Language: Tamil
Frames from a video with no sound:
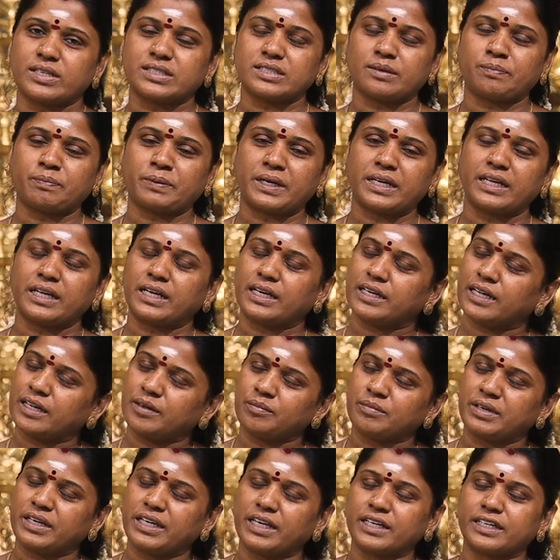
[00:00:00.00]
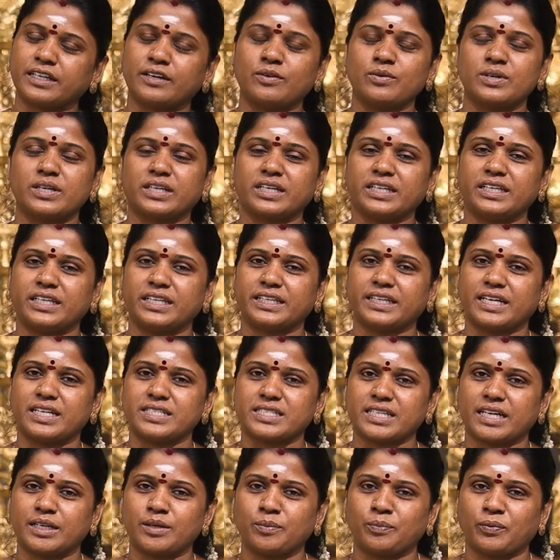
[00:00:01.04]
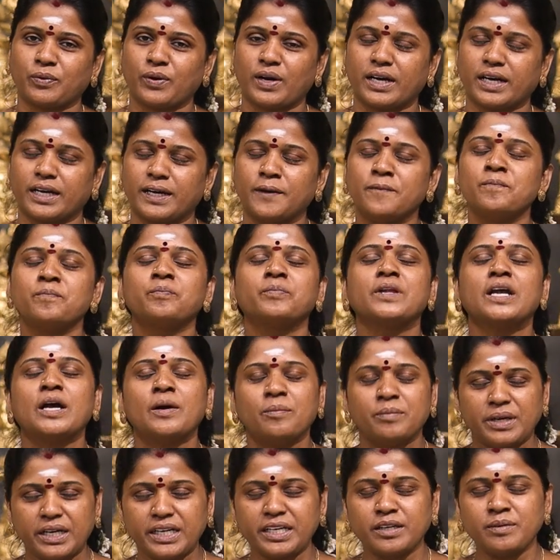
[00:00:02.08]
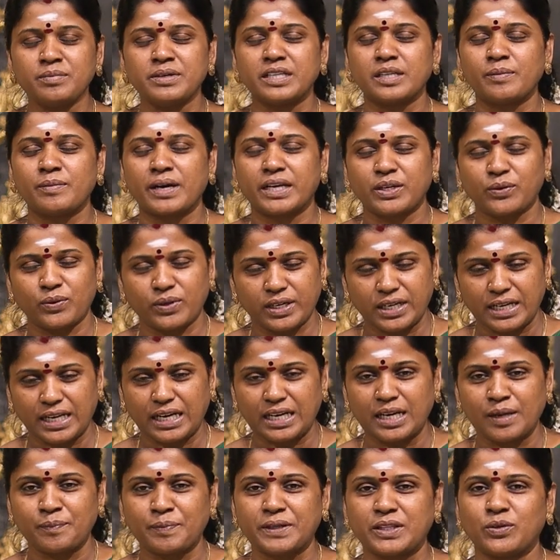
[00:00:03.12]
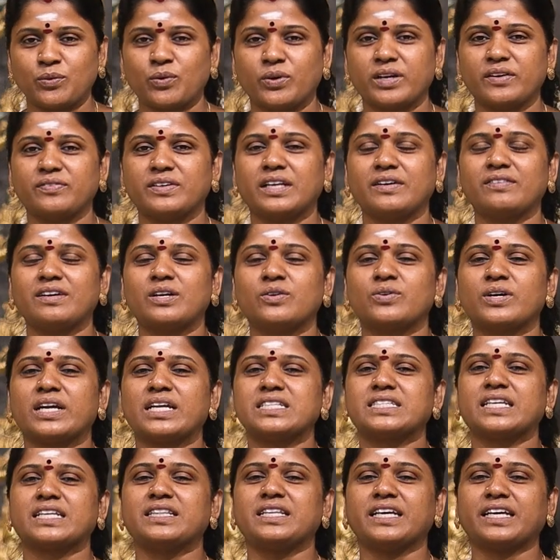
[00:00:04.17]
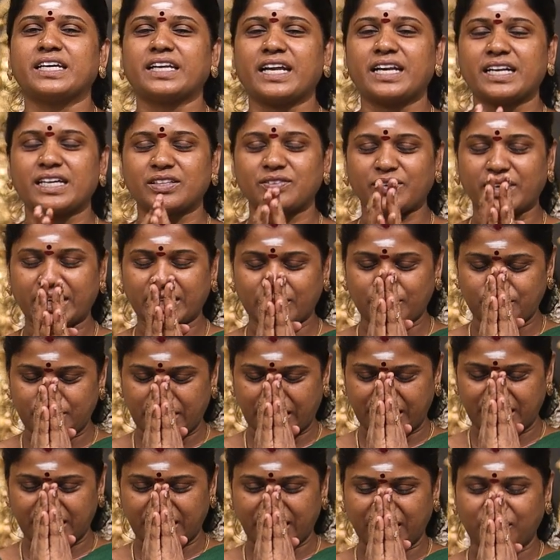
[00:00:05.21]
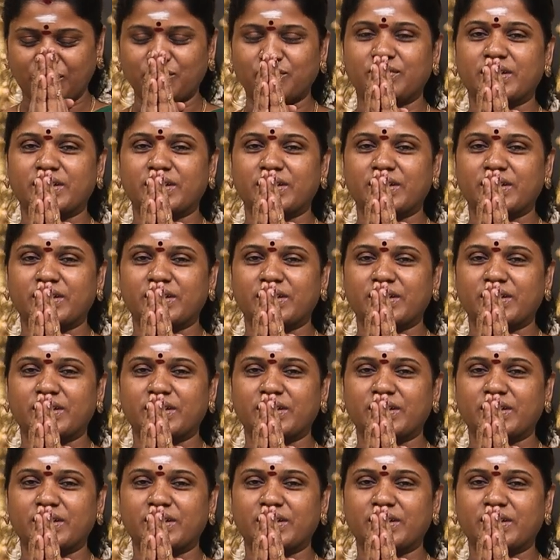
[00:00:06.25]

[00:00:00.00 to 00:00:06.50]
வாட்ஸ்அப் பண்ணீங்கன்னா இமிடியேட்டாக உங்களுக்கு டீட்டெயில்ஸ் அனுப்புவாங்க மீண்டும் இதை மாதிரி ஒரு நல்ல பதிவோட விரைவில் உங்களை சந்திக்கிறேன் அது வரைக்கும் நன்றி